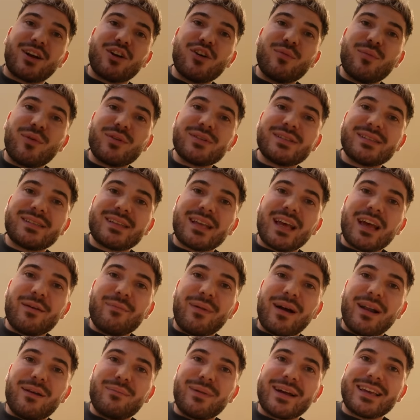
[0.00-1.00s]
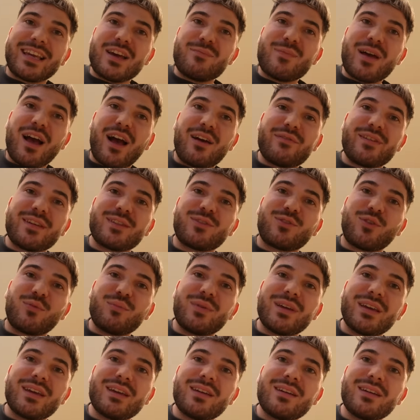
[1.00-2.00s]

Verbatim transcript: commence très mal, ma caméra vient de tomber.